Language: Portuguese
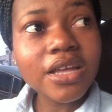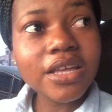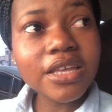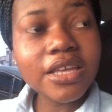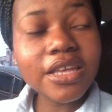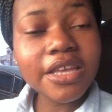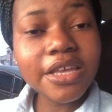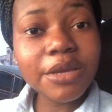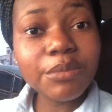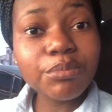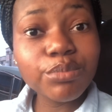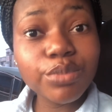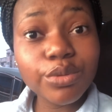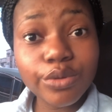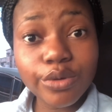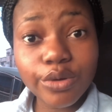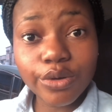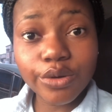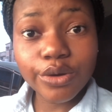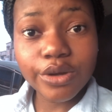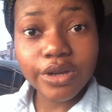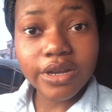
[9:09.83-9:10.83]
e por
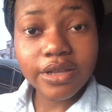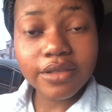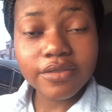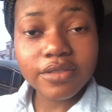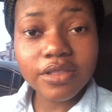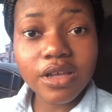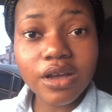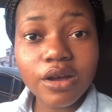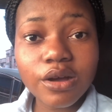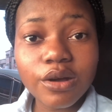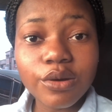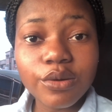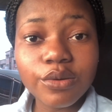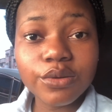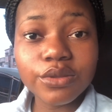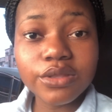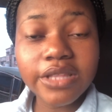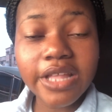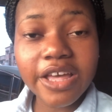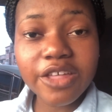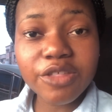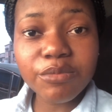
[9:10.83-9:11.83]
hora são
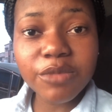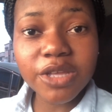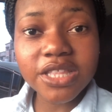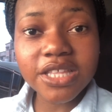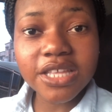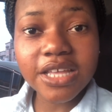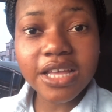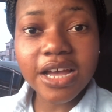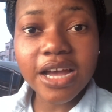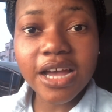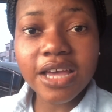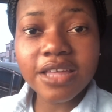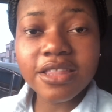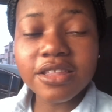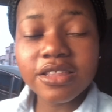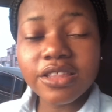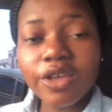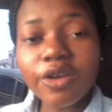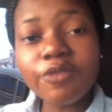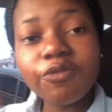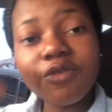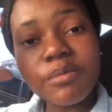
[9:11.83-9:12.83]
10 meticais,
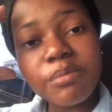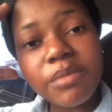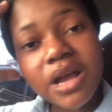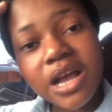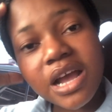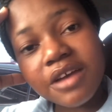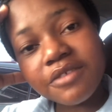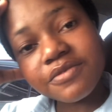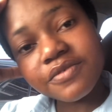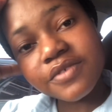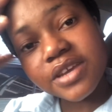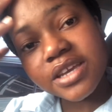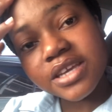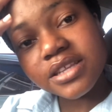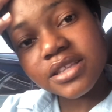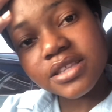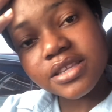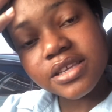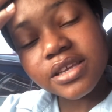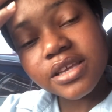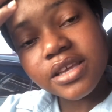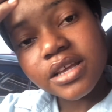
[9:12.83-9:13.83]
então eu vou pagar
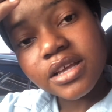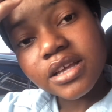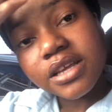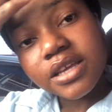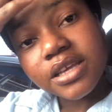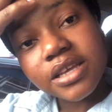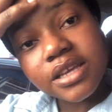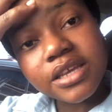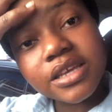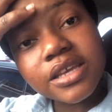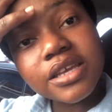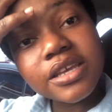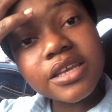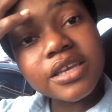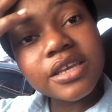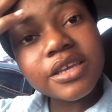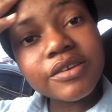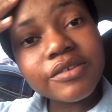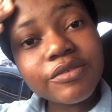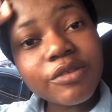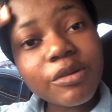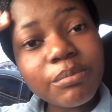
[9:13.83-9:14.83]
20
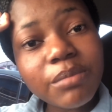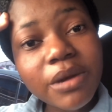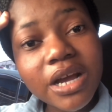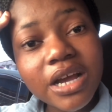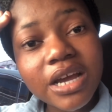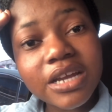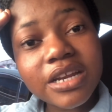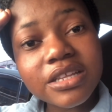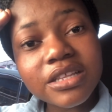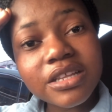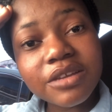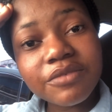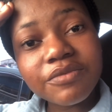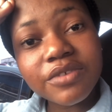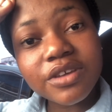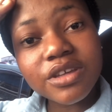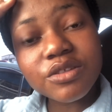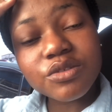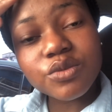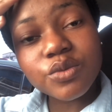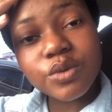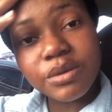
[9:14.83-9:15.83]
e vou pagar
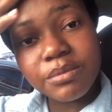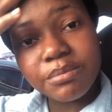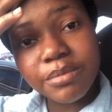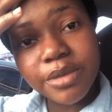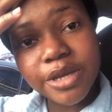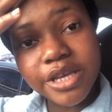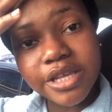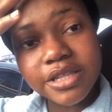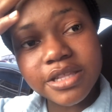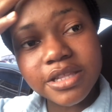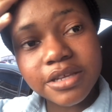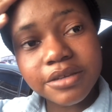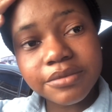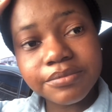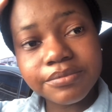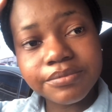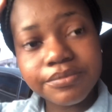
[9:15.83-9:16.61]
através do Mpesa.